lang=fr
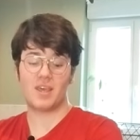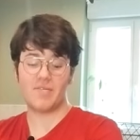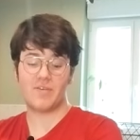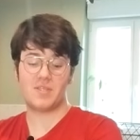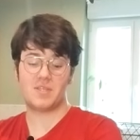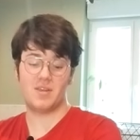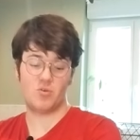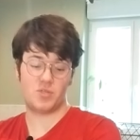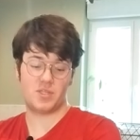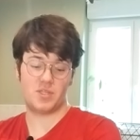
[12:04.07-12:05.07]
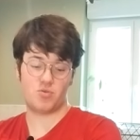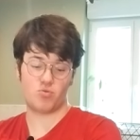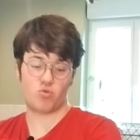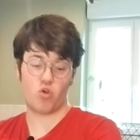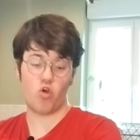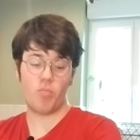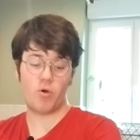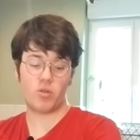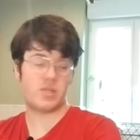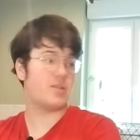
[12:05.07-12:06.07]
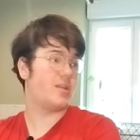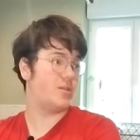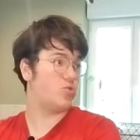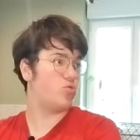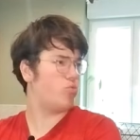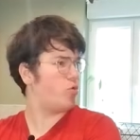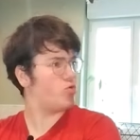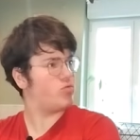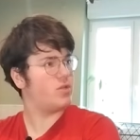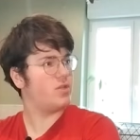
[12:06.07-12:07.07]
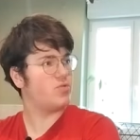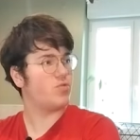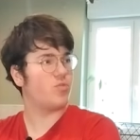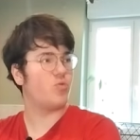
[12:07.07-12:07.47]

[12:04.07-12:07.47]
très faciles aux éditions, donc Opportun Édition, Opportune Édition,